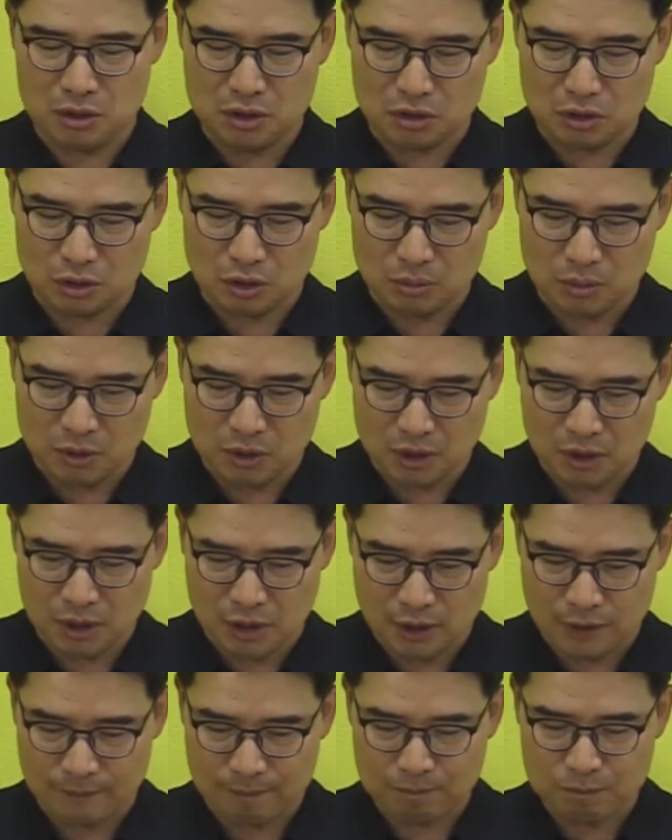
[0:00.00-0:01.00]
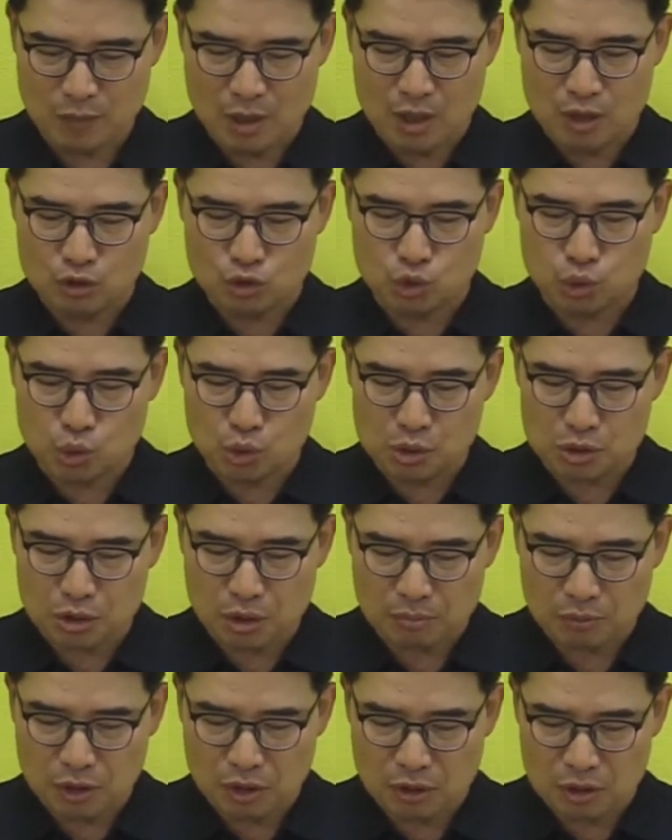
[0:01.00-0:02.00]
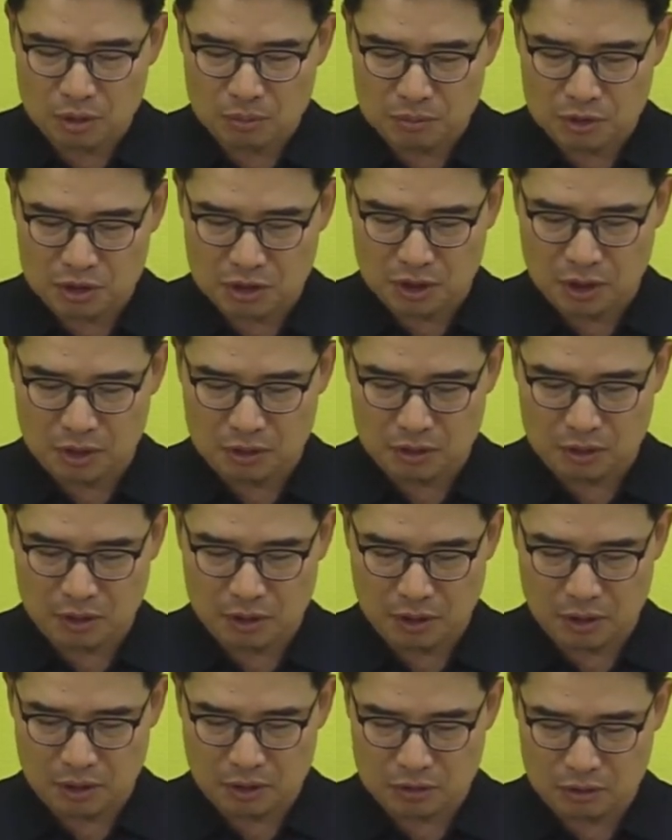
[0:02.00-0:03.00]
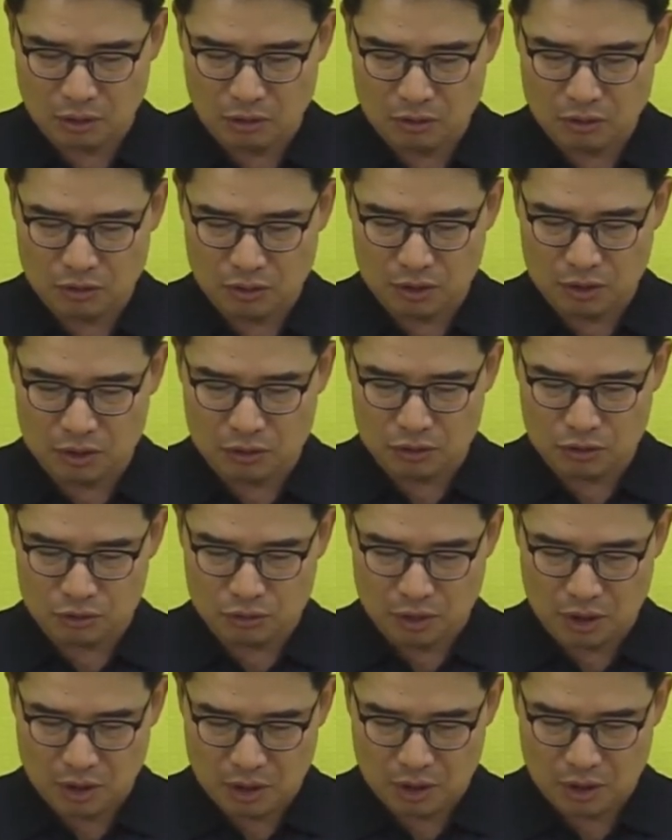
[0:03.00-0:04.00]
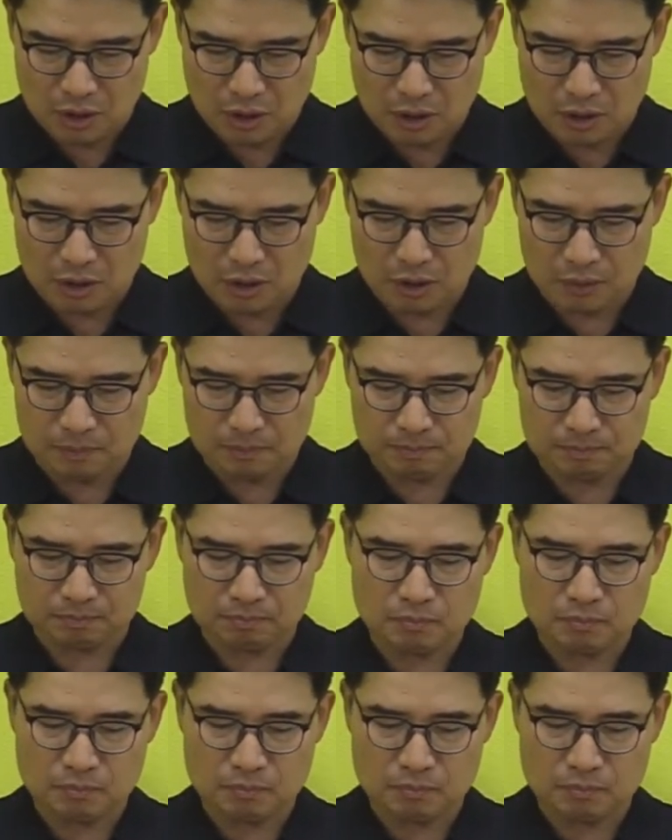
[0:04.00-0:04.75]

이 절을 보니까 주를 섬겨 금식할 때 성령이 이르시되